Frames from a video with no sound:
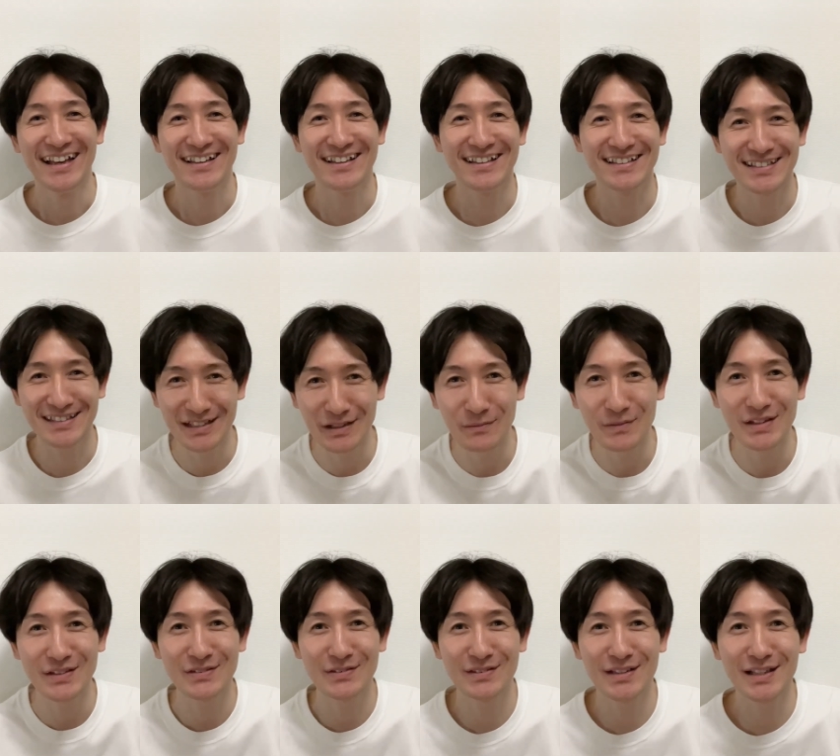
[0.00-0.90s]
えー、ちなみ
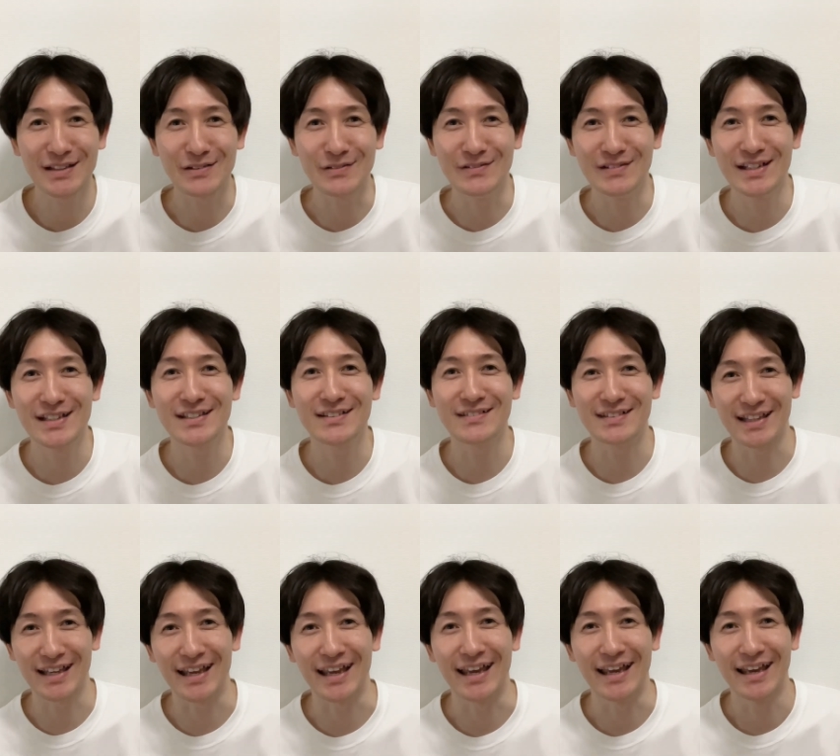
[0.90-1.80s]
にその後嬉しく
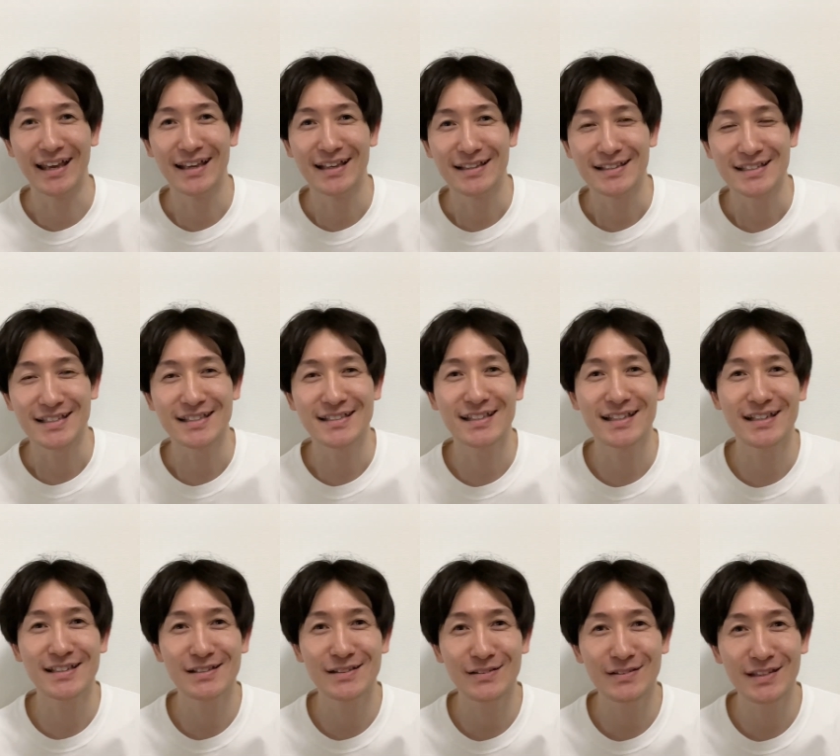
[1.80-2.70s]
て、親
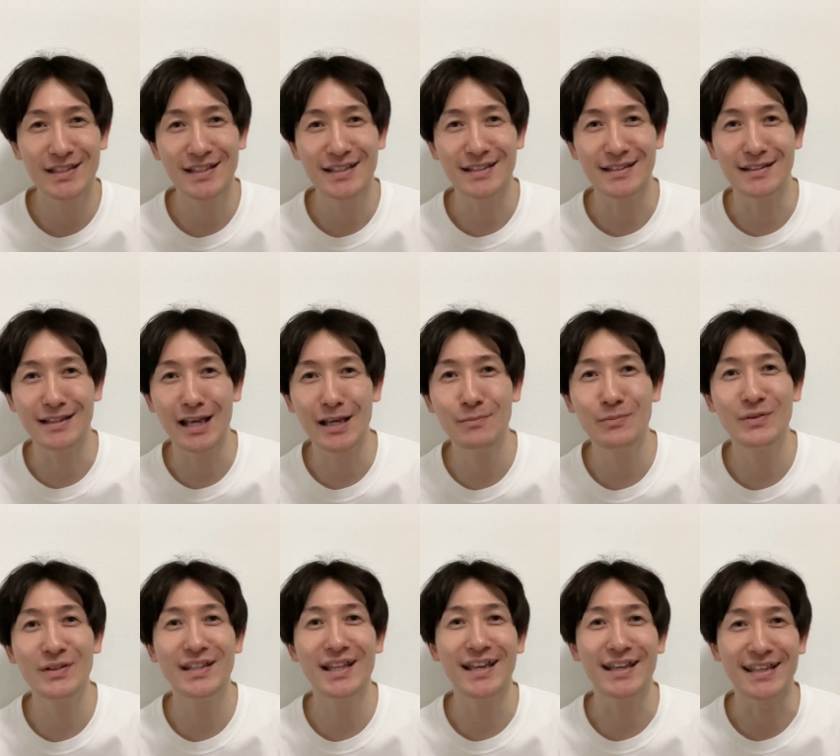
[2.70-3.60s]
戚中に
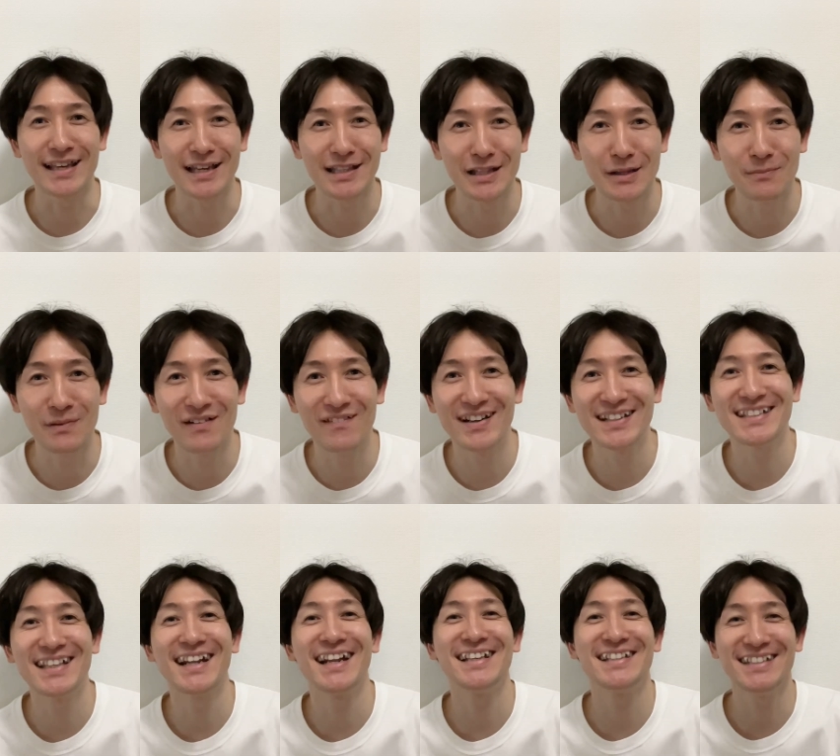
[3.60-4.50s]
DV d 焼いて回
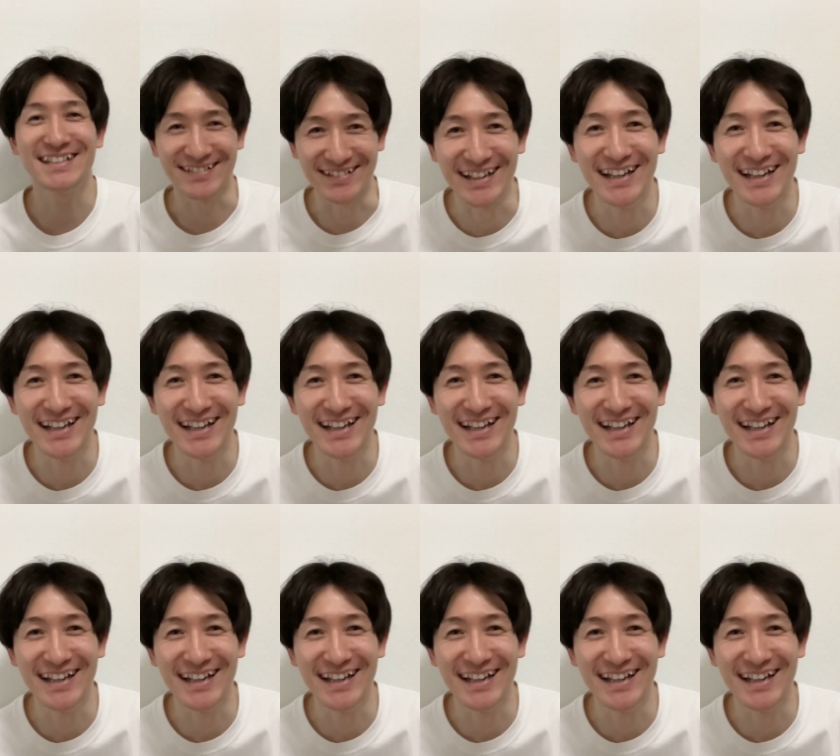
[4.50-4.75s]
したらしいよ。